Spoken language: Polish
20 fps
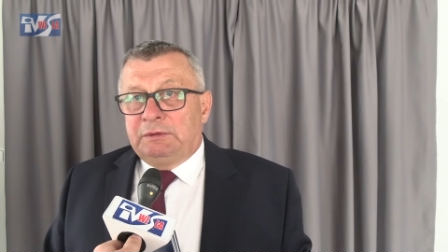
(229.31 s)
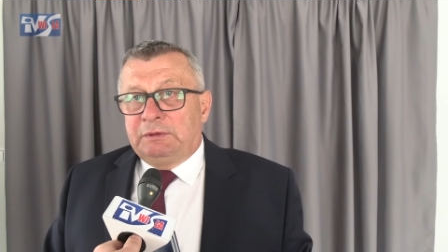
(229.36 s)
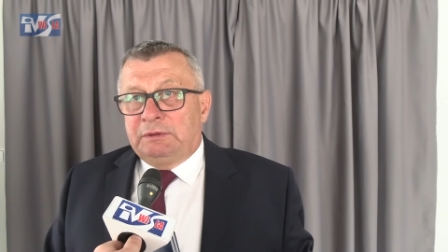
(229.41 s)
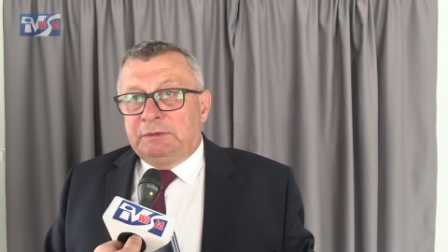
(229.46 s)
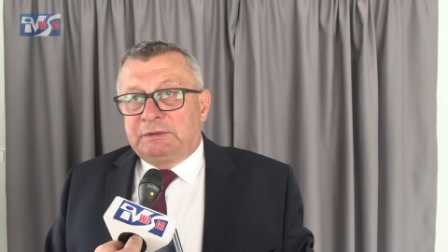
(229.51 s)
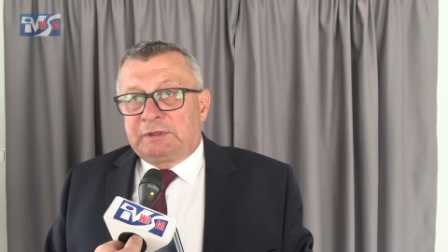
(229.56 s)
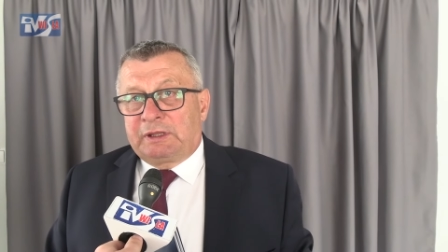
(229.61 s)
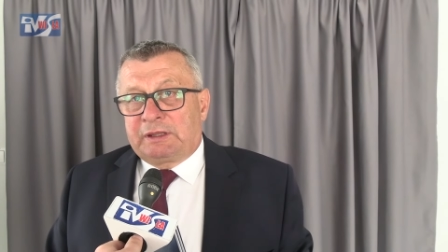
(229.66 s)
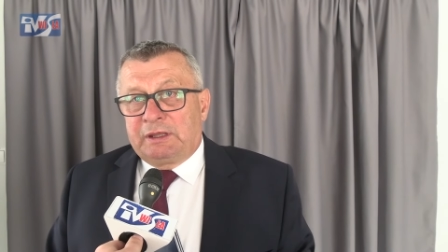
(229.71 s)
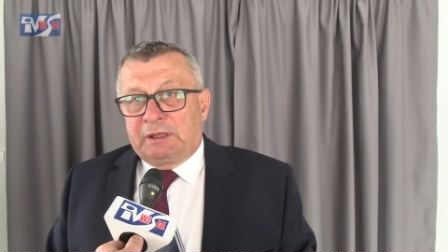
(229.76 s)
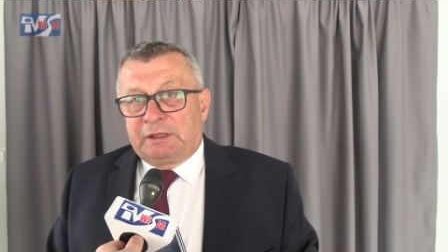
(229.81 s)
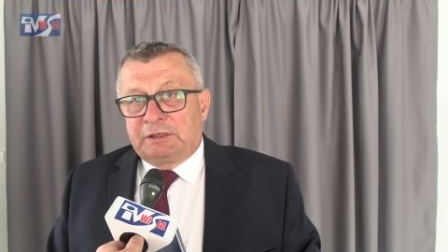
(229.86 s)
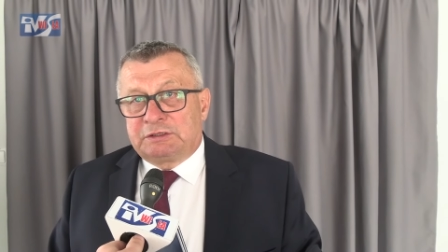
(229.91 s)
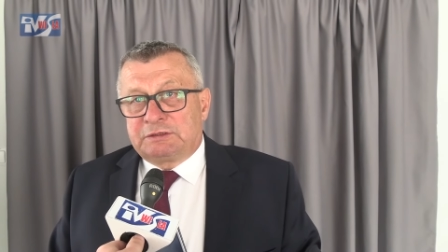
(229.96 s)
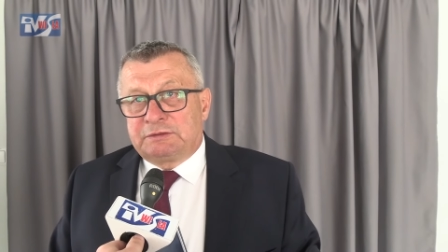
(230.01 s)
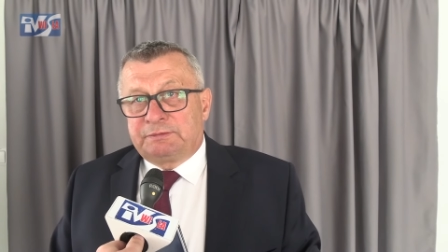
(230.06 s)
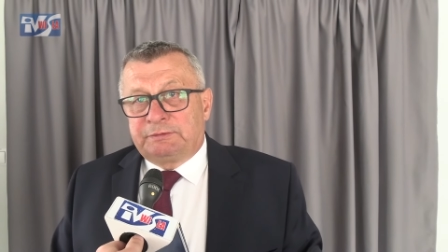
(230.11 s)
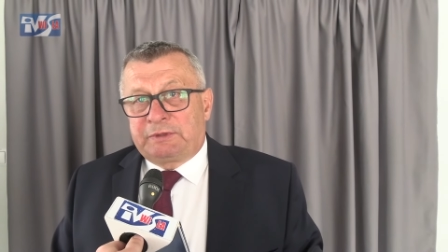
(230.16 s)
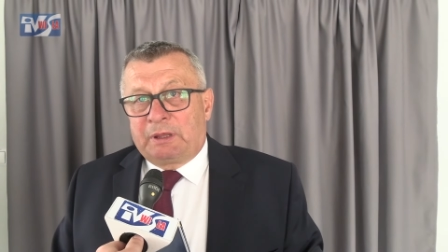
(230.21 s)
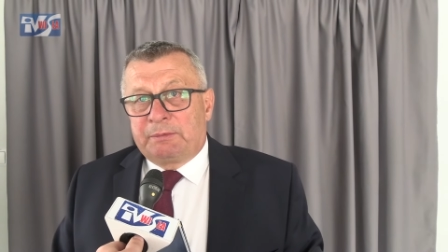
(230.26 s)
i takie
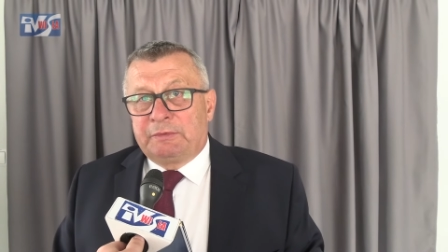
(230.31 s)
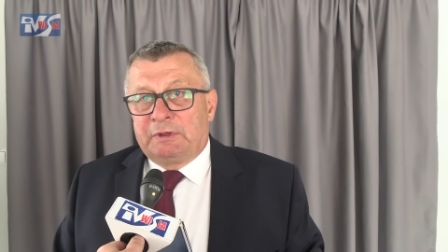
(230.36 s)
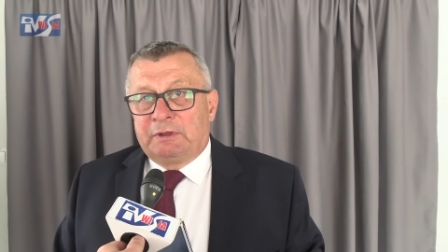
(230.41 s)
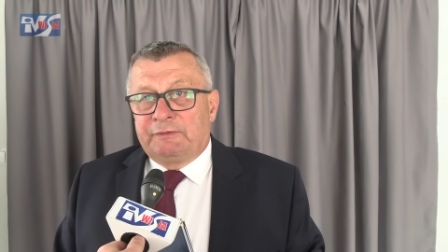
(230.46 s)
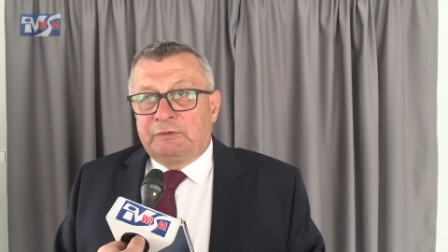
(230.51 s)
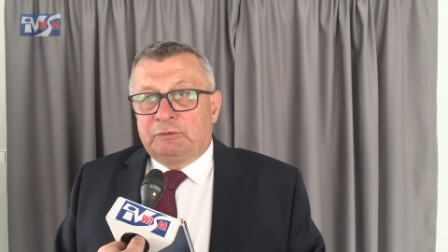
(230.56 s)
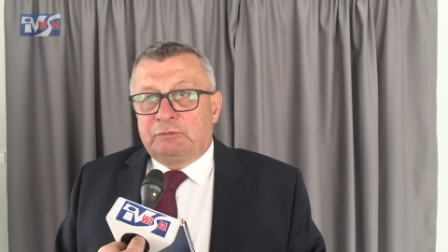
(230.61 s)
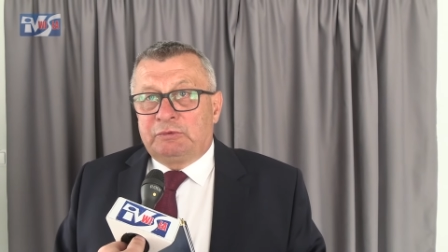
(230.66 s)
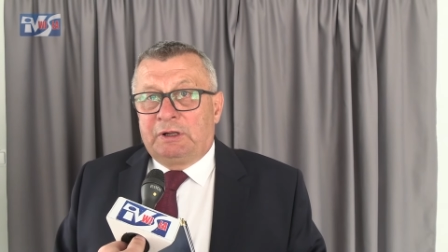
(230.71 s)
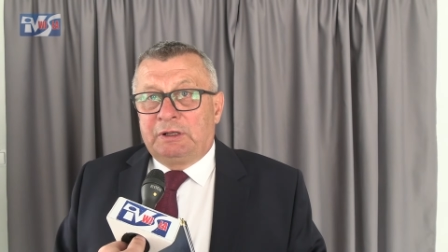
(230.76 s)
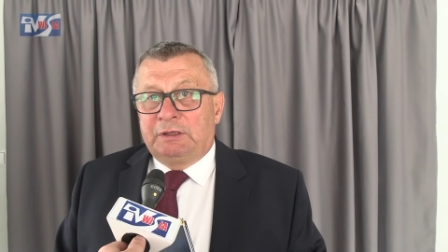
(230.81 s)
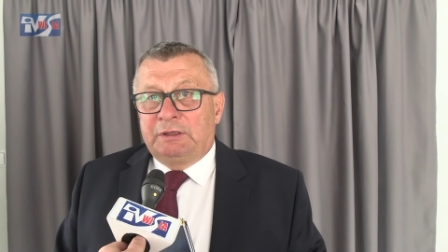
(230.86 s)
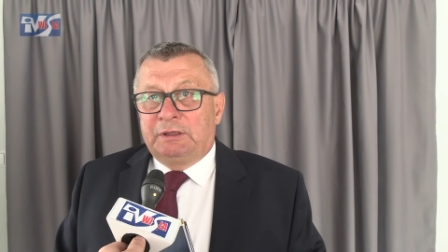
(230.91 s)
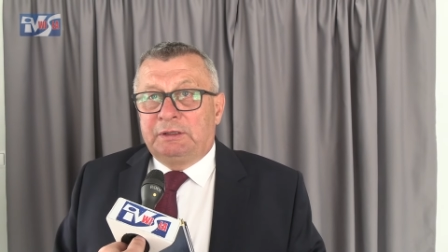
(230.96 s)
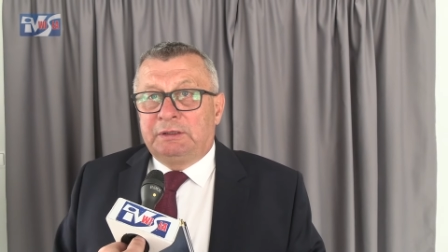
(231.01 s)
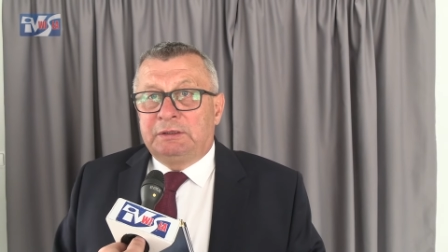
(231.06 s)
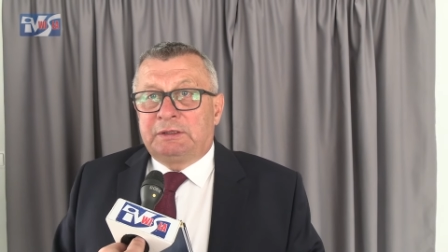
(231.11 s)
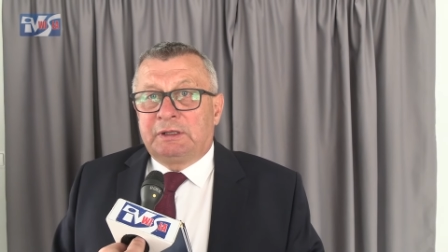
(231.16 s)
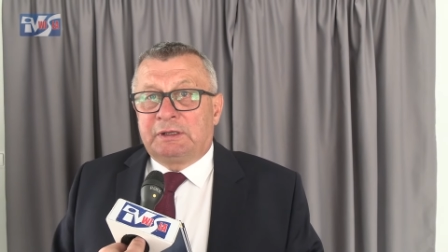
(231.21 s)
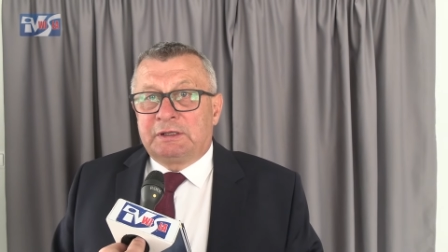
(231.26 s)
jakieś tam ewentualne
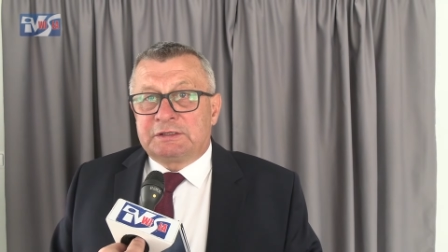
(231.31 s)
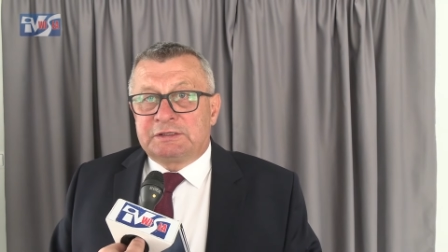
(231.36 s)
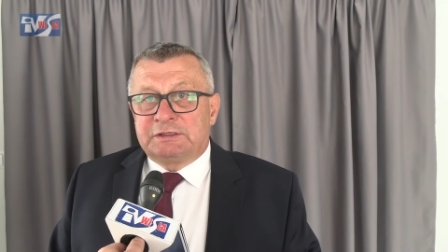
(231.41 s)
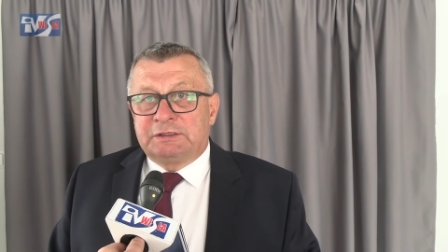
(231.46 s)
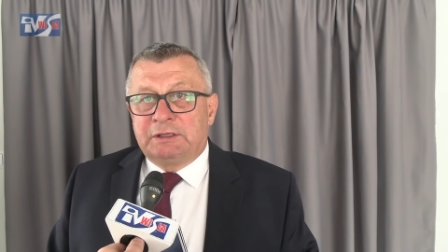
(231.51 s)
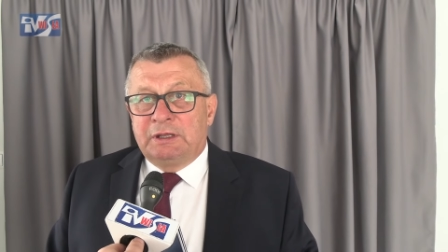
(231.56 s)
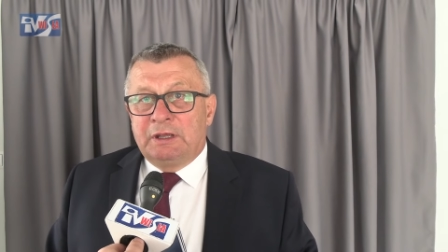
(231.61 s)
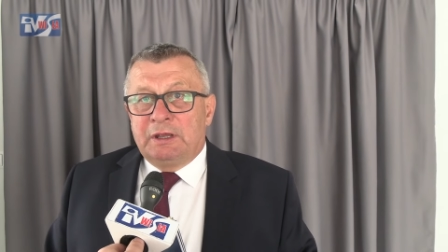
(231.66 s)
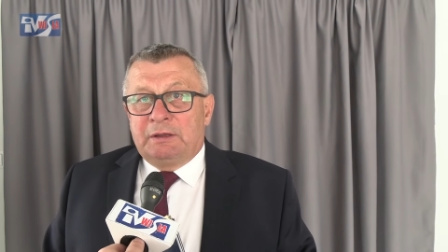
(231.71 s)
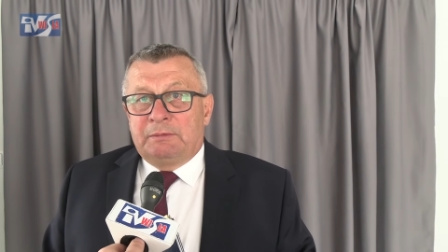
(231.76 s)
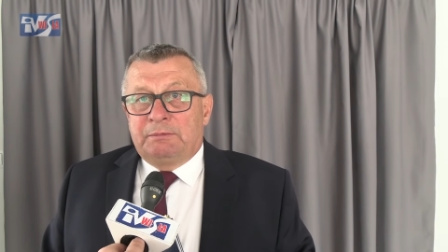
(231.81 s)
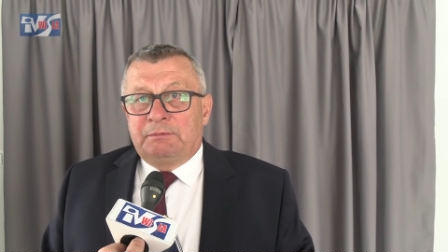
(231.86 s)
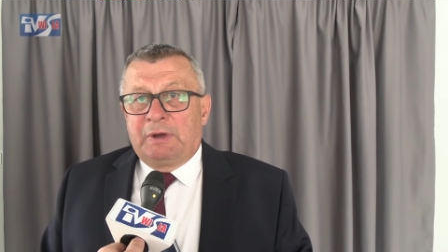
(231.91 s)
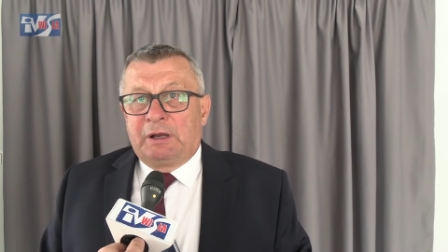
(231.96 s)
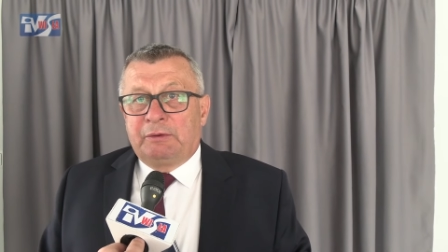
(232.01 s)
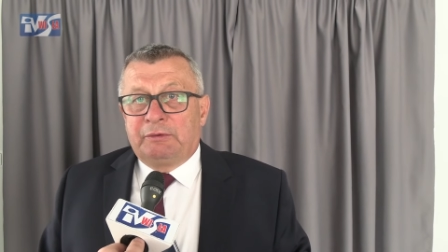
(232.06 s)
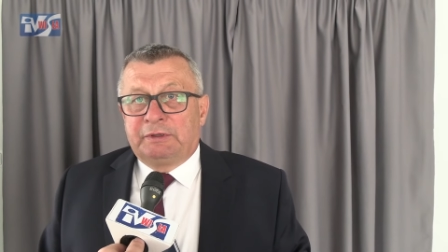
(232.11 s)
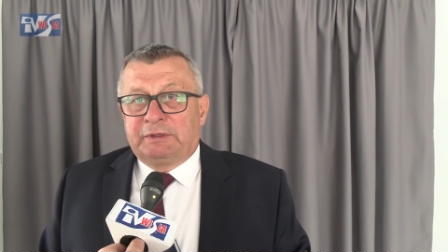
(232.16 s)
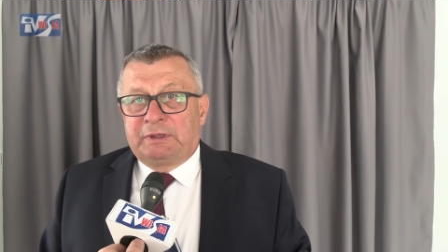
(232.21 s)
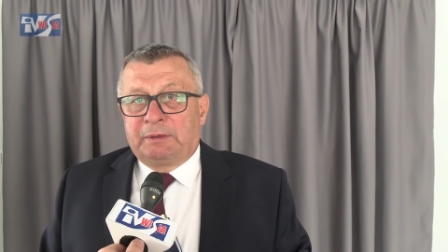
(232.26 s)
interesy
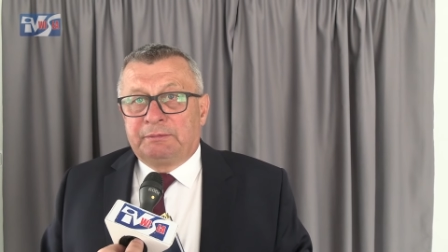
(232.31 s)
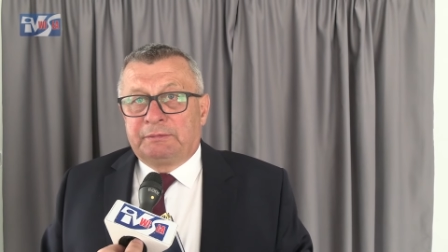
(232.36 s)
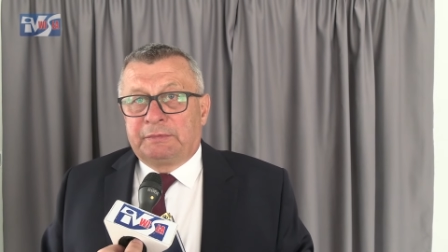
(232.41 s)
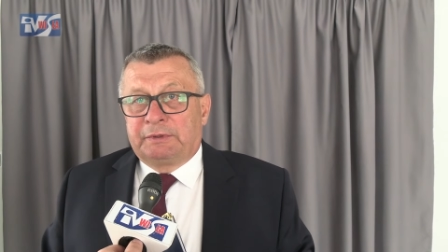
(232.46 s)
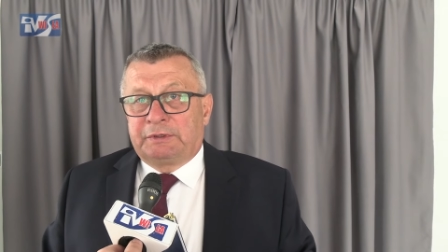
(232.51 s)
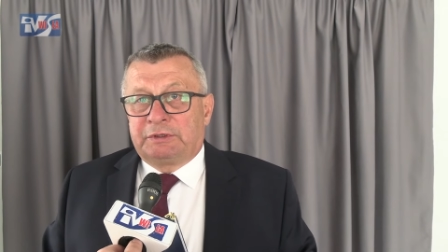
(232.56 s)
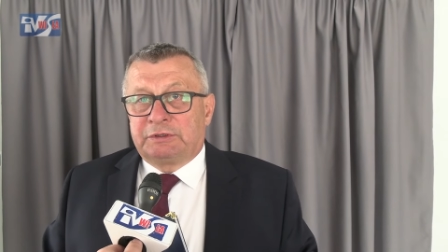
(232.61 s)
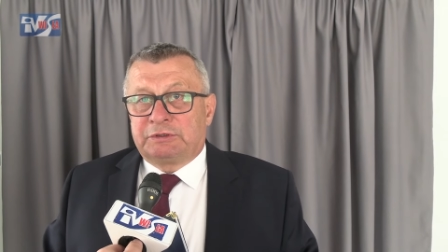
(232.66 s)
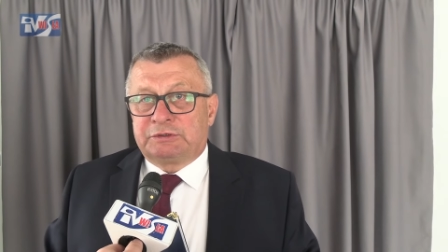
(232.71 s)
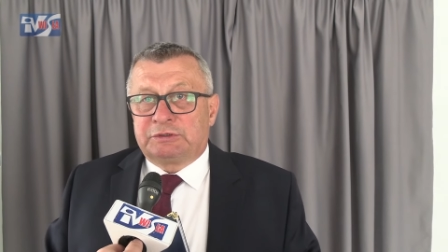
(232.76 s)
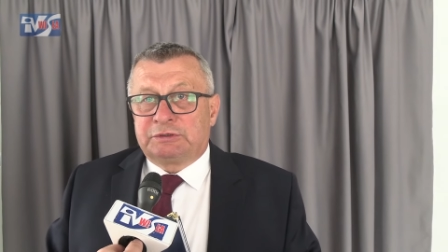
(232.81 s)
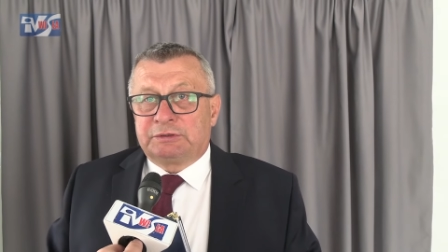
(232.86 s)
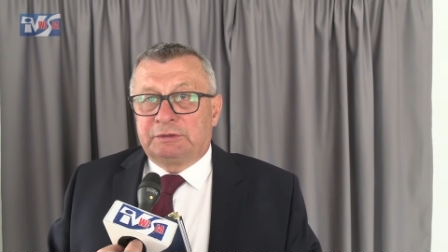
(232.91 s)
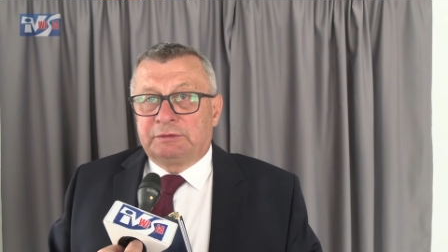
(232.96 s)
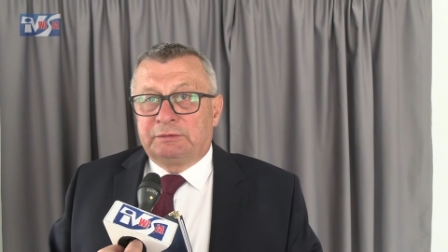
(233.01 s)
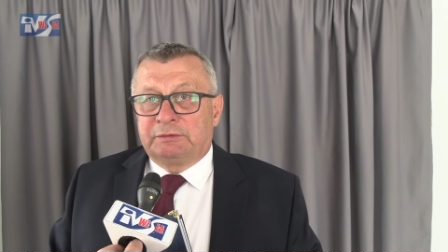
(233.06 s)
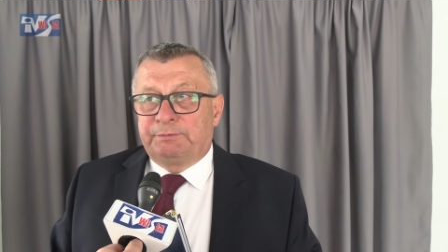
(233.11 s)
małe, tam jakieś